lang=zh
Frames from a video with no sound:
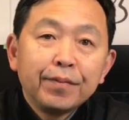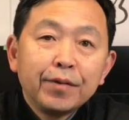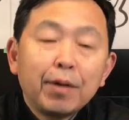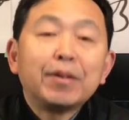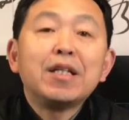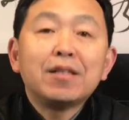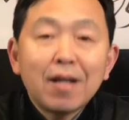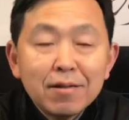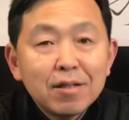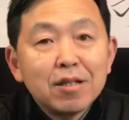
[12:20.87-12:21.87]
那么第
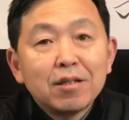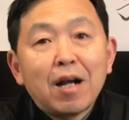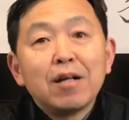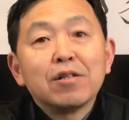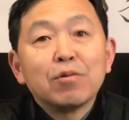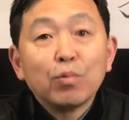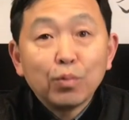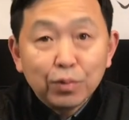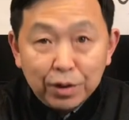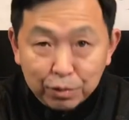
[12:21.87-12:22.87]
三次当然是
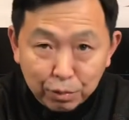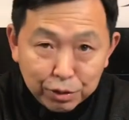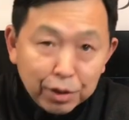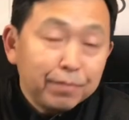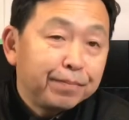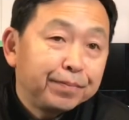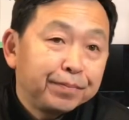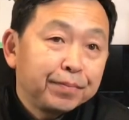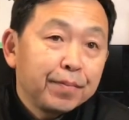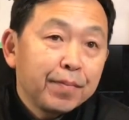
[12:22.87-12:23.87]
五一共振，
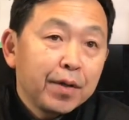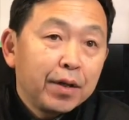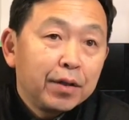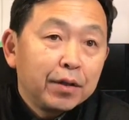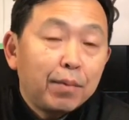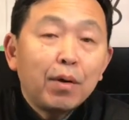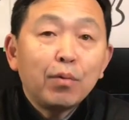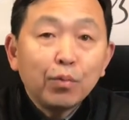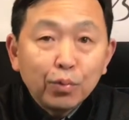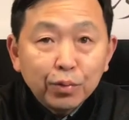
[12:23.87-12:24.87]
那
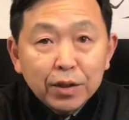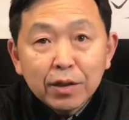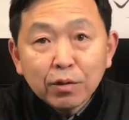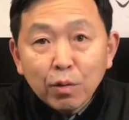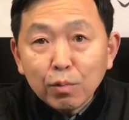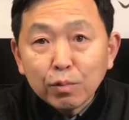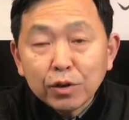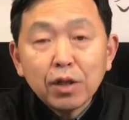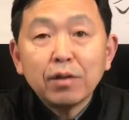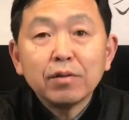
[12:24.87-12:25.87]
么五一共
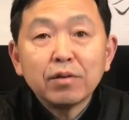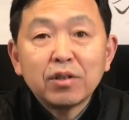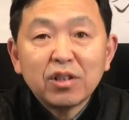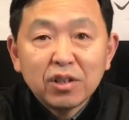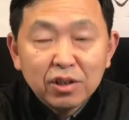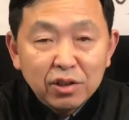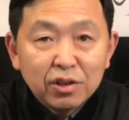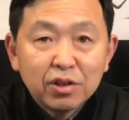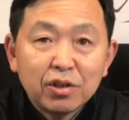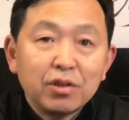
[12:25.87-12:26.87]
振其
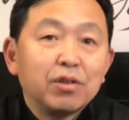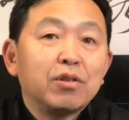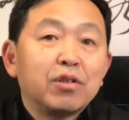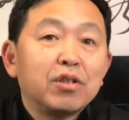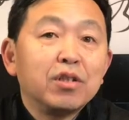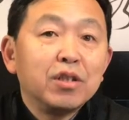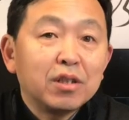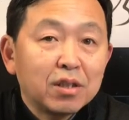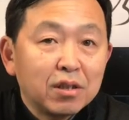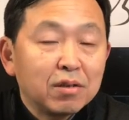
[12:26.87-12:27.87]
实是一
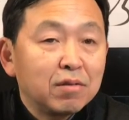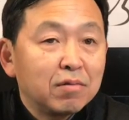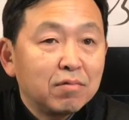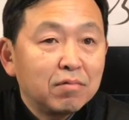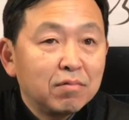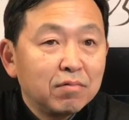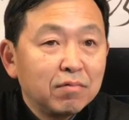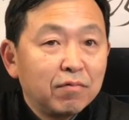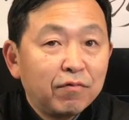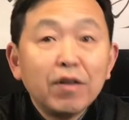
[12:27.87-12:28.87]
次
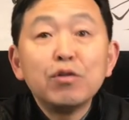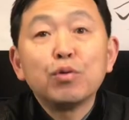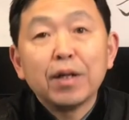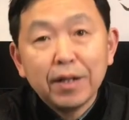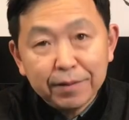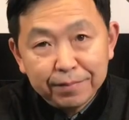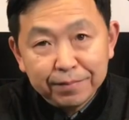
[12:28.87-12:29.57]
分水岭，